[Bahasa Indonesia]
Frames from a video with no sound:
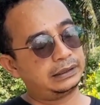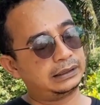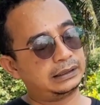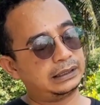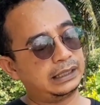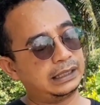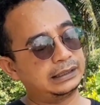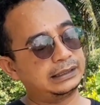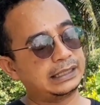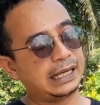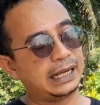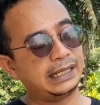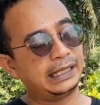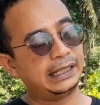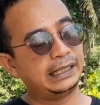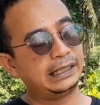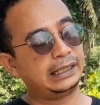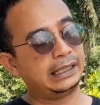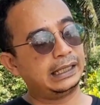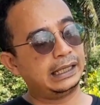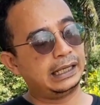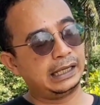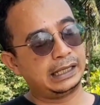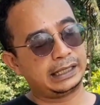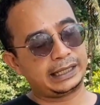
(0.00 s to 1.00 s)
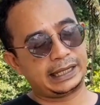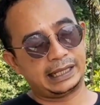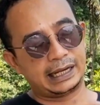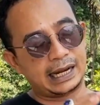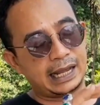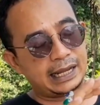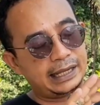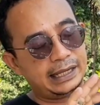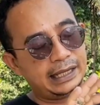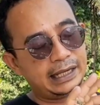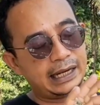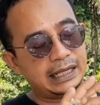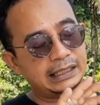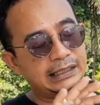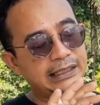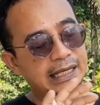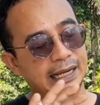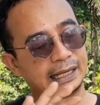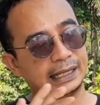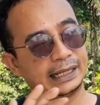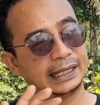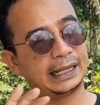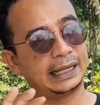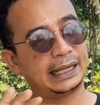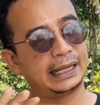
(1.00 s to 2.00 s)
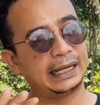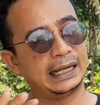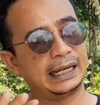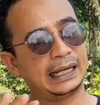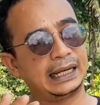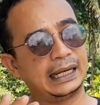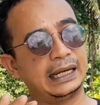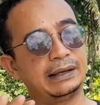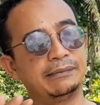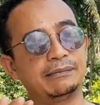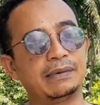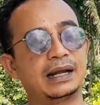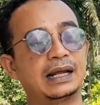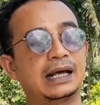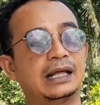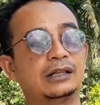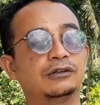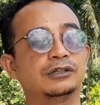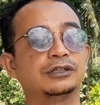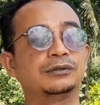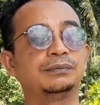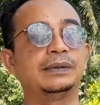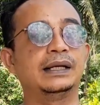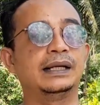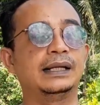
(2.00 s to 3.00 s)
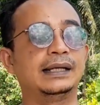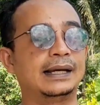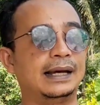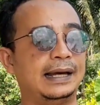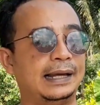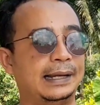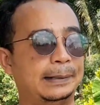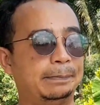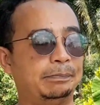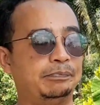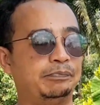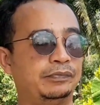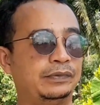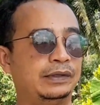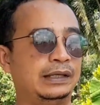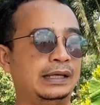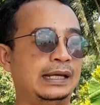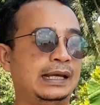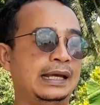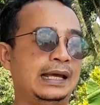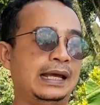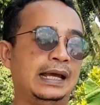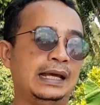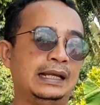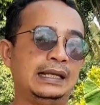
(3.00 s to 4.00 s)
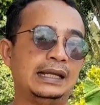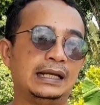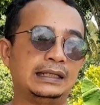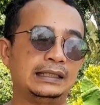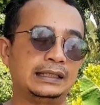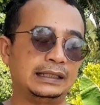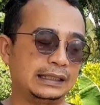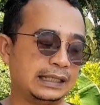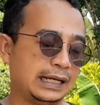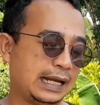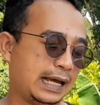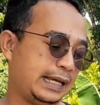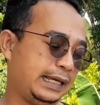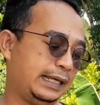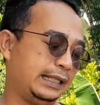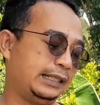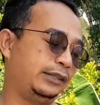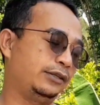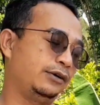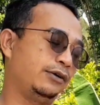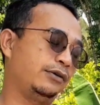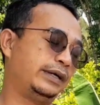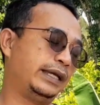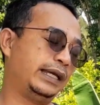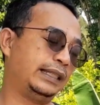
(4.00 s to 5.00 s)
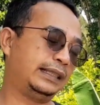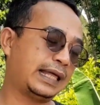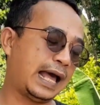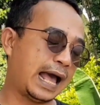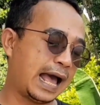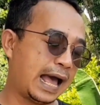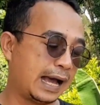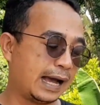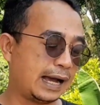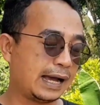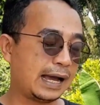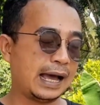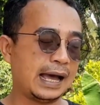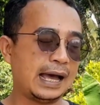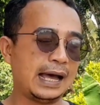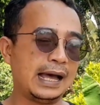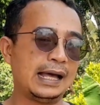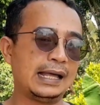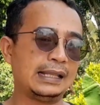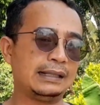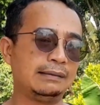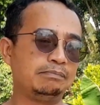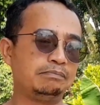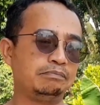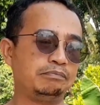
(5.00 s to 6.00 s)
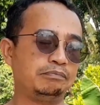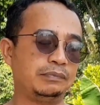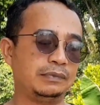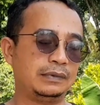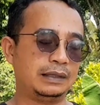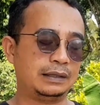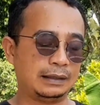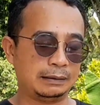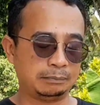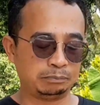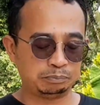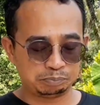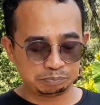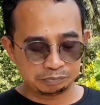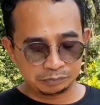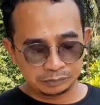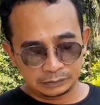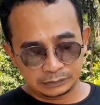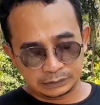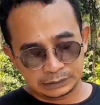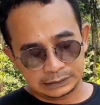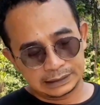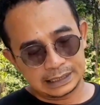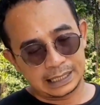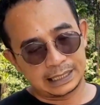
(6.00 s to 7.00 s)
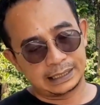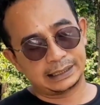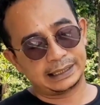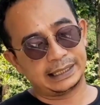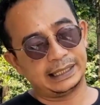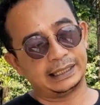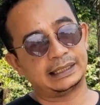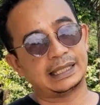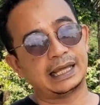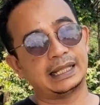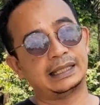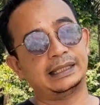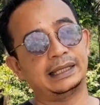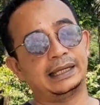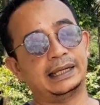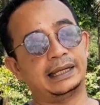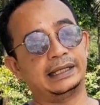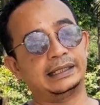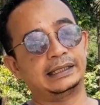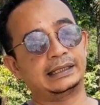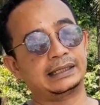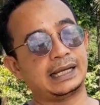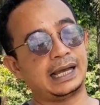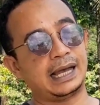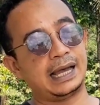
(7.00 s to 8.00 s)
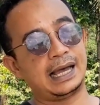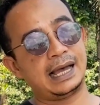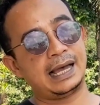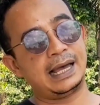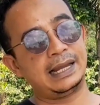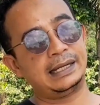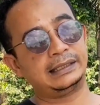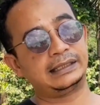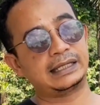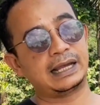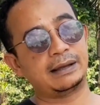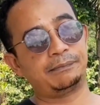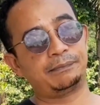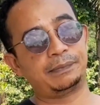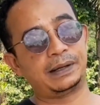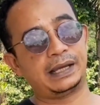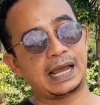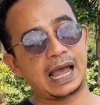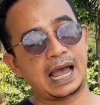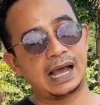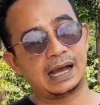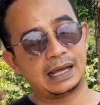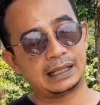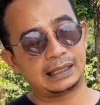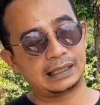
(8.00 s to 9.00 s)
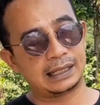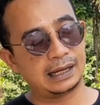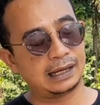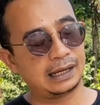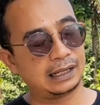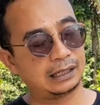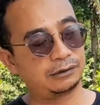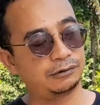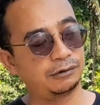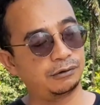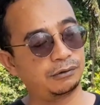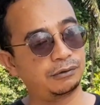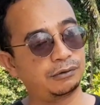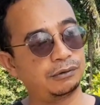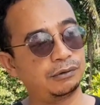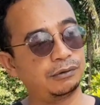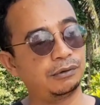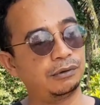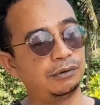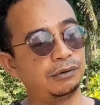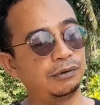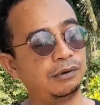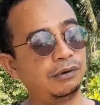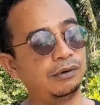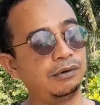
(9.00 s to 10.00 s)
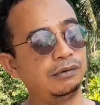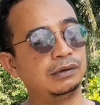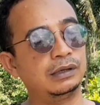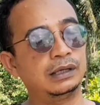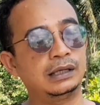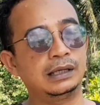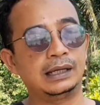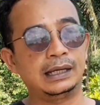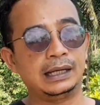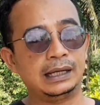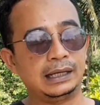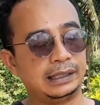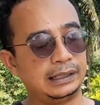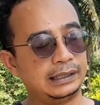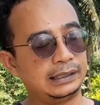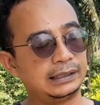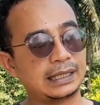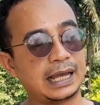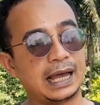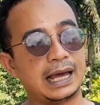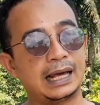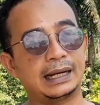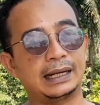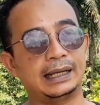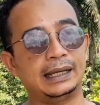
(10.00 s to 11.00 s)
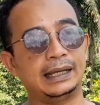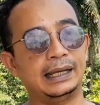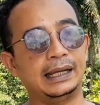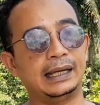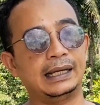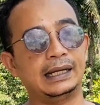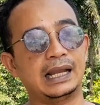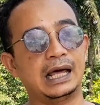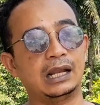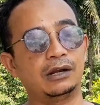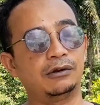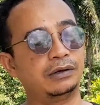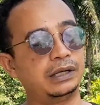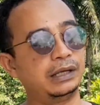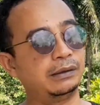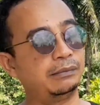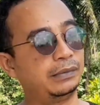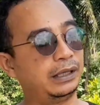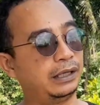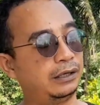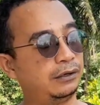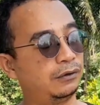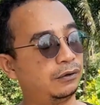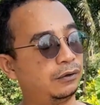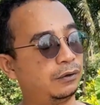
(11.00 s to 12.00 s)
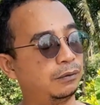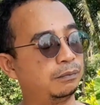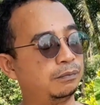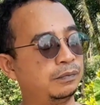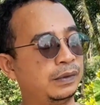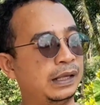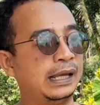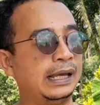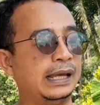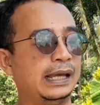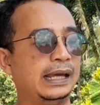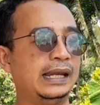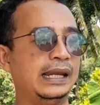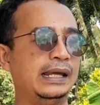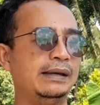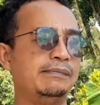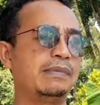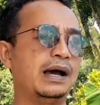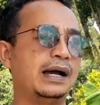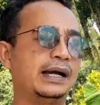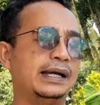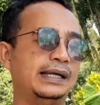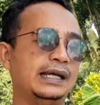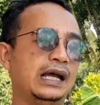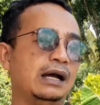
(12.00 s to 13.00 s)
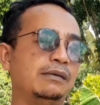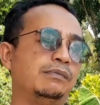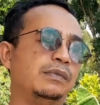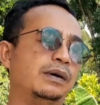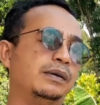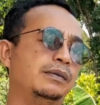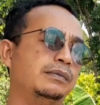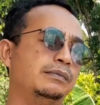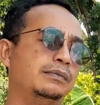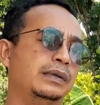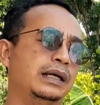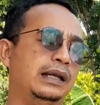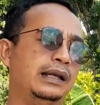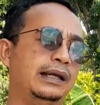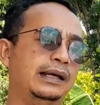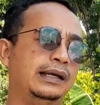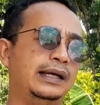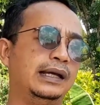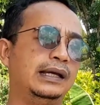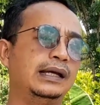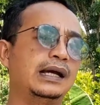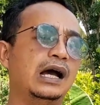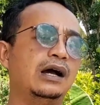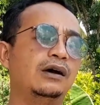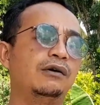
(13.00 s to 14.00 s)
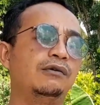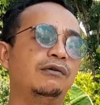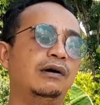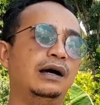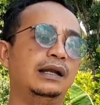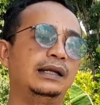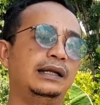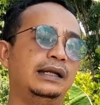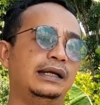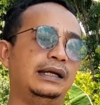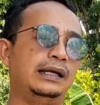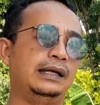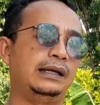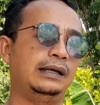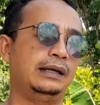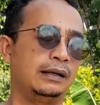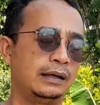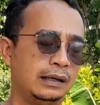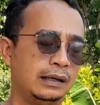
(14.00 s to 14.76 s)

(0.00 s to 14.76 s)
terjadi eh, kira-kira eh, jadi 500 miliar. Nah, setelah itu kita angkat dan kita tiriskan sampai hangat-hangat kuku disaring lalu diminum ini bagi yang memiliki gangguan di